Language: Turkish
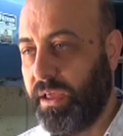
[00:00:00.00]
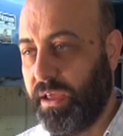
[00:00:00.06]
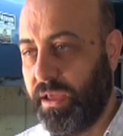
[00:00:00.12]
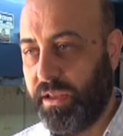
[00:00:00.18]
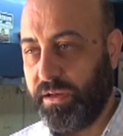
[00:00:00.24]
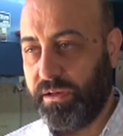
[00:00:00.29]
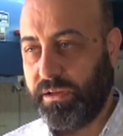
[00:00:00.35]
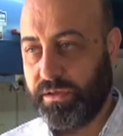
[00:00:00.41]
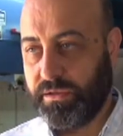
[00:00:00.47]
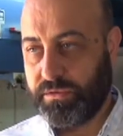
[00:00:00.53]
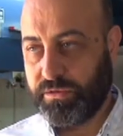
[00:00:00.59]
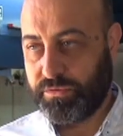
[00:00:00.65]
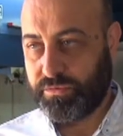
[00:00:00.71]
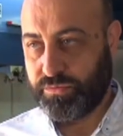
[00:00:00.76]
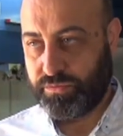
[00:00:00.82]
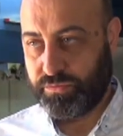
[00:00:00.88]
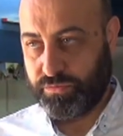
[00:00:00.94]
50 yıldır
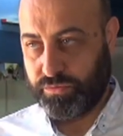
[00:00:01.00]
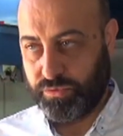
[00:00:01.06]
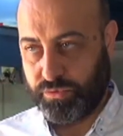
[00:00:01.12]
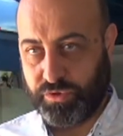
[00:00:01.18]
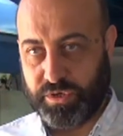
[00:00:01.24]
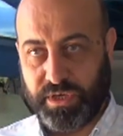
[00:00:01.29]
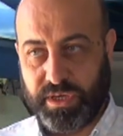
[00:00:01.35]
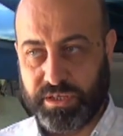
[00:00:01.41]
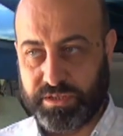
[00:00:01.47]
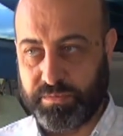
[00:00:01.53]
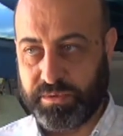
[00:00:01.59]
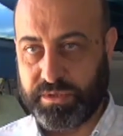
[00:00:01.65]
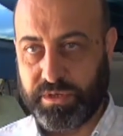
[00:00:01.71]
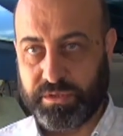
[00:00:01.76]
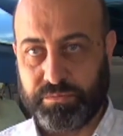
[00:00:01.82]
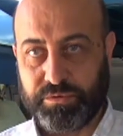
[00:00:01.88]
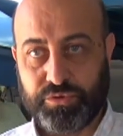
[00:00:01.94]
Türkiye'ye hizmet
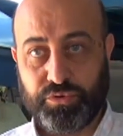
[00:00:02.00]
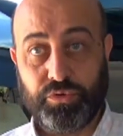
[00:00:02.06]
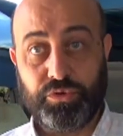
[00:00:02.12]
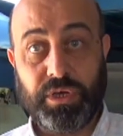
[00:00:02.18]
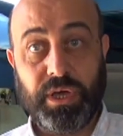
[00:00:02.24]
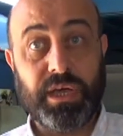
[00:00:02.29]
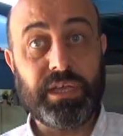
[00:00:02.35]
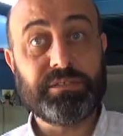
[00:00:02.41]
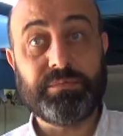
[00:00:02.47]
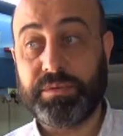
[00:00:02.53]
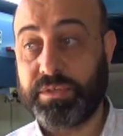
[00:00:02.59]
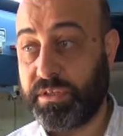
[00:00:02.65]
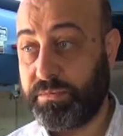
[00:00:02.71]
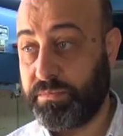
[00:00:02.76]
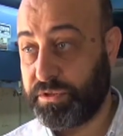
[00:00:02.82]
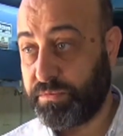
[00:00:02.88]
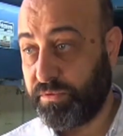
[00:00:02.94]
etmiş, dünyaya hizmet
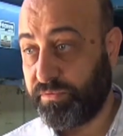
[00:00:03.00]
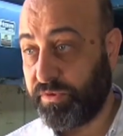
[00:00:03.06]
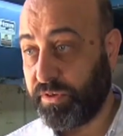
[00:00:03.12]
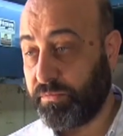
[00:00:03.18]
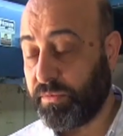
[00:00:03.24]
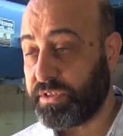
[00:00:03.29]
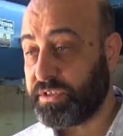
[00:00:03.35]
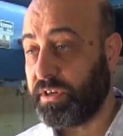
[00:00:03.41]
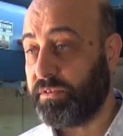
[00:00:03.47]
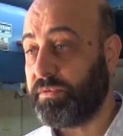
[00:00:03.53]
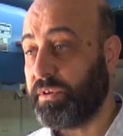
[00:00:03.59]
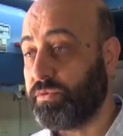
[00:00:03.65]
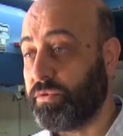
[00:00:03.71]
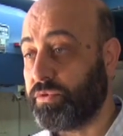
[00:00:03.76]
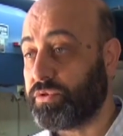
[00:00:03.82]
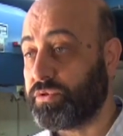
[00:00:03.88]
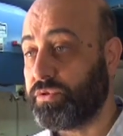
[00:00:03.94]
etmiş bir firma, çevre
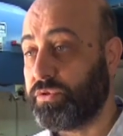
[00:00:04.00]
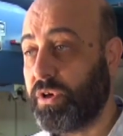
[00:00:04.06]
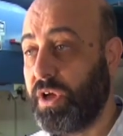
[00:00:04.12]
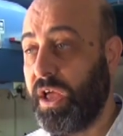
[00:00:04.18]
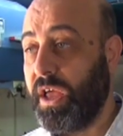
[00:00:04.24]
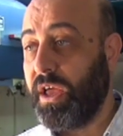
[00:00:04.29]
dostu.